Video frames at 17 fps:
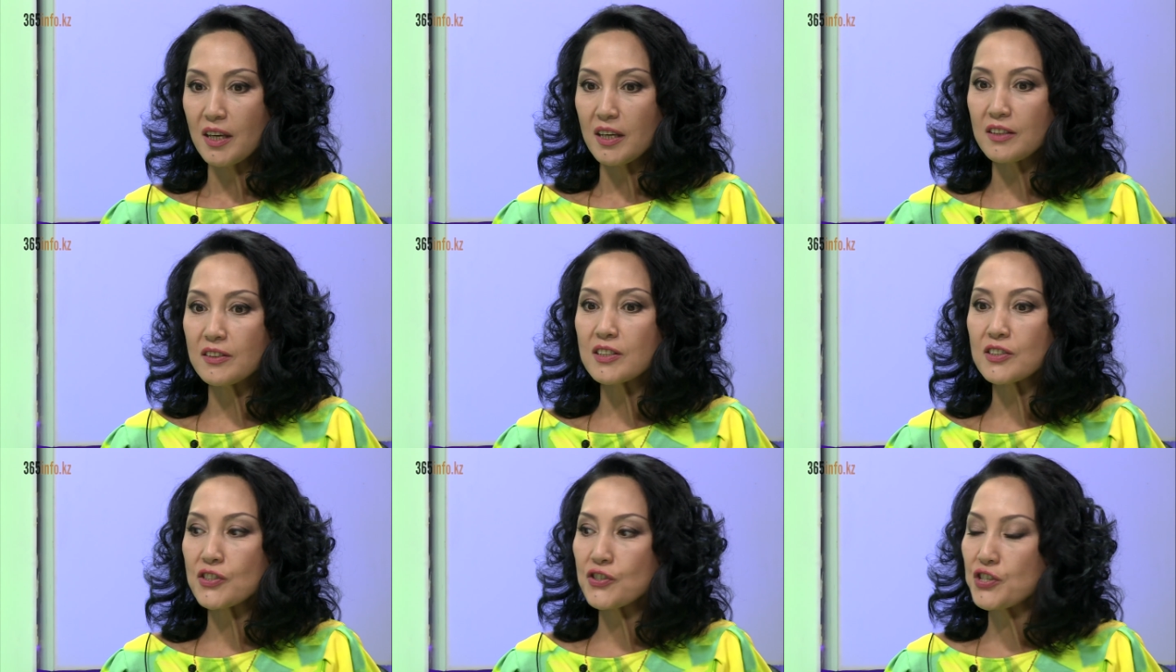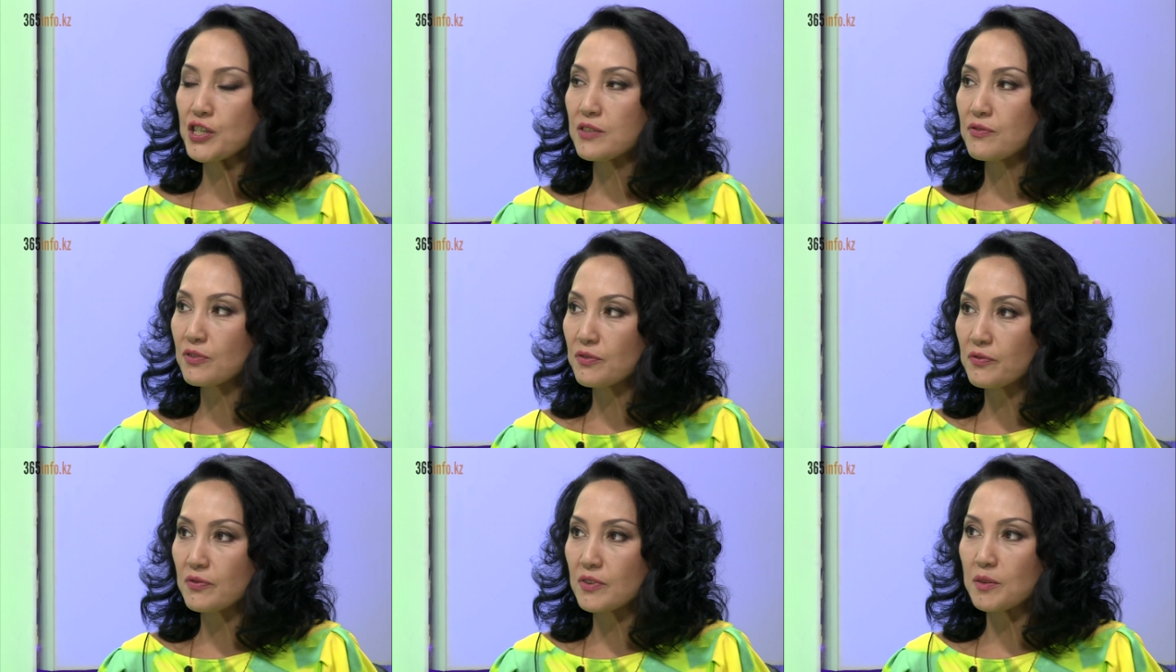И даже сейчас
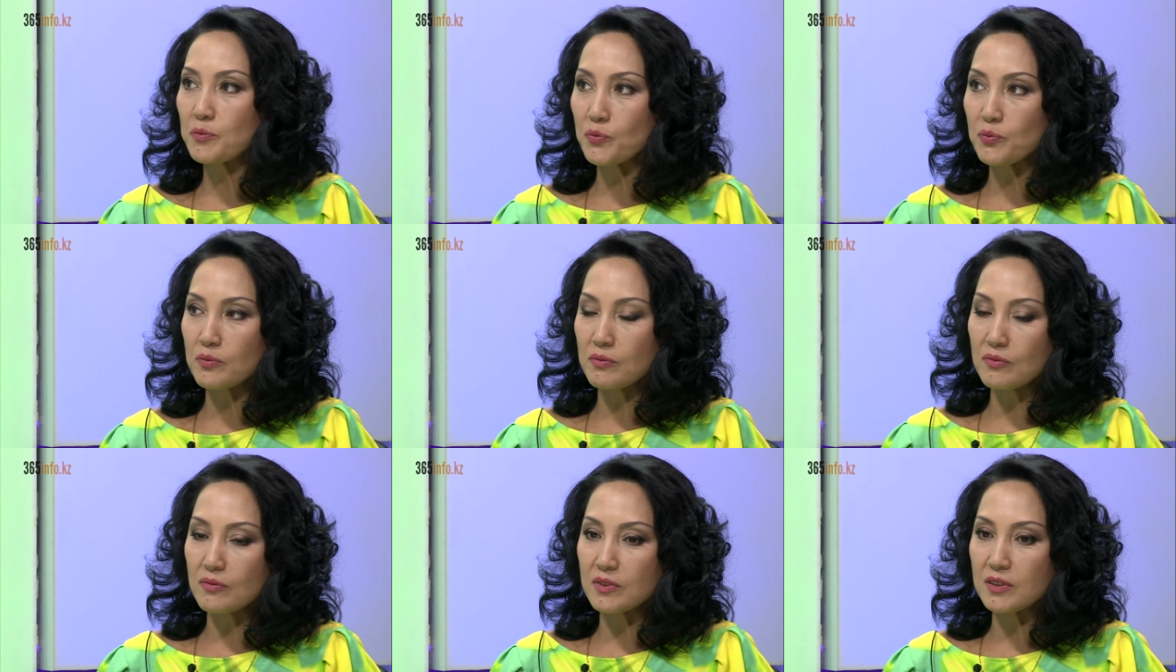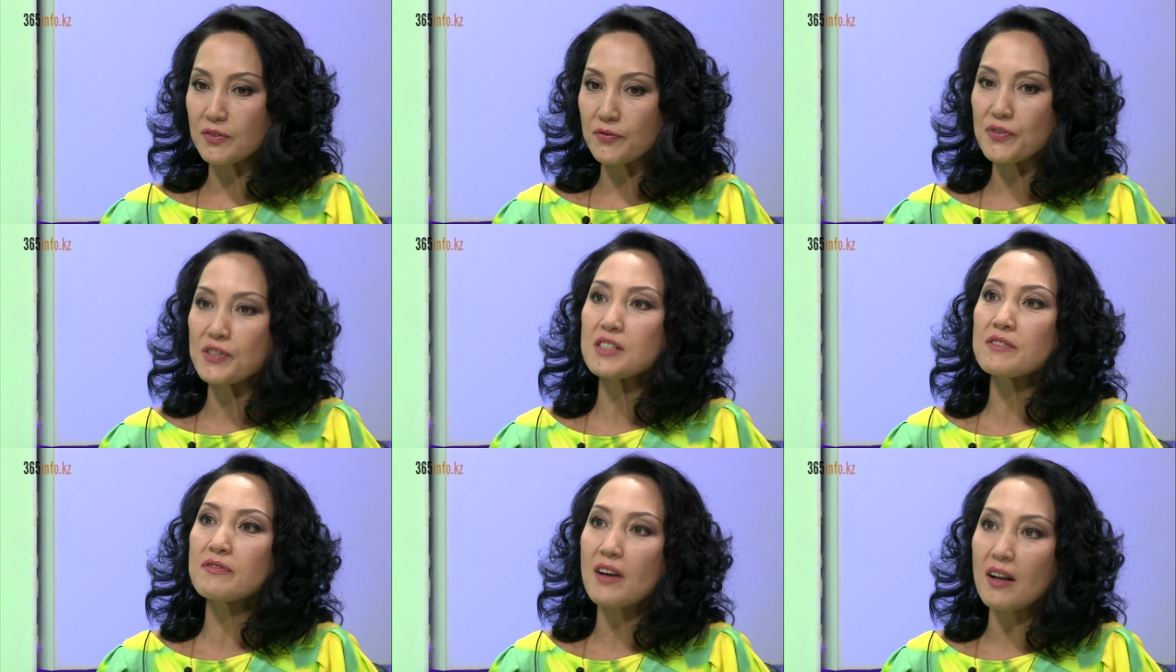вот э, этот
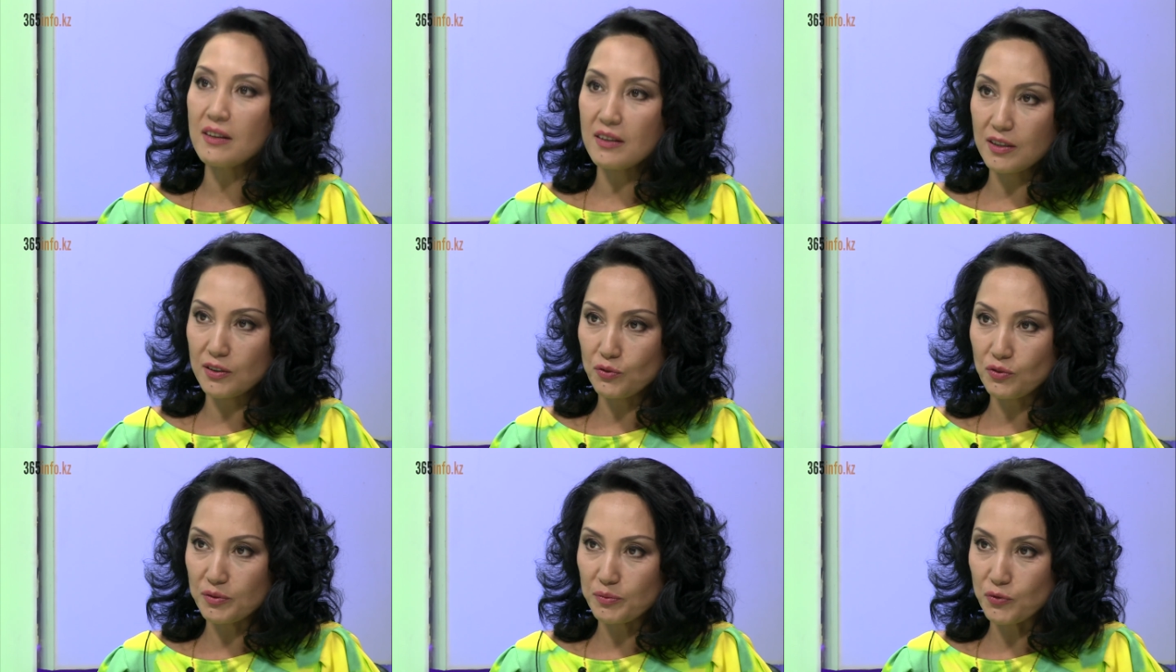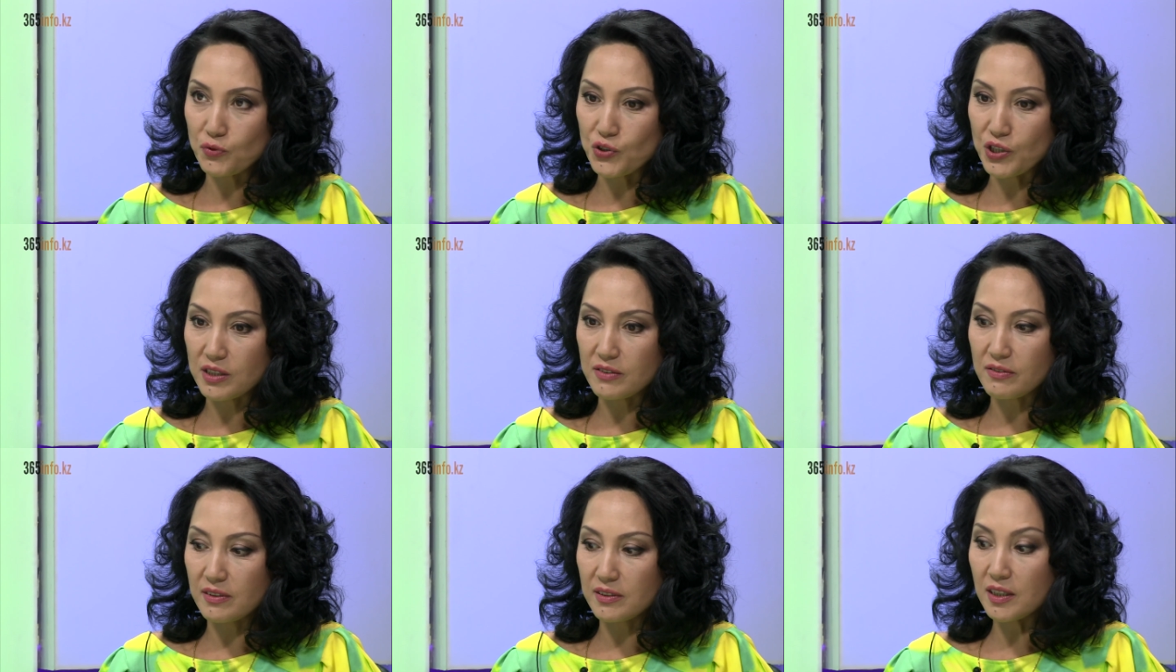фестиваль, на котором мы
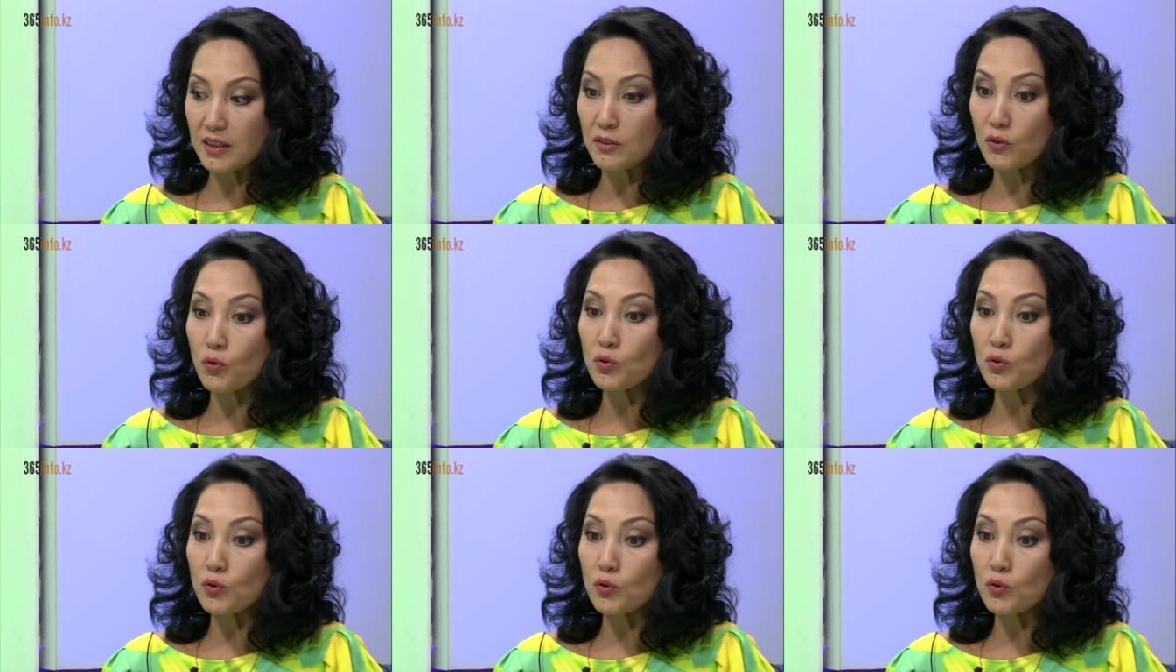участвовали, да,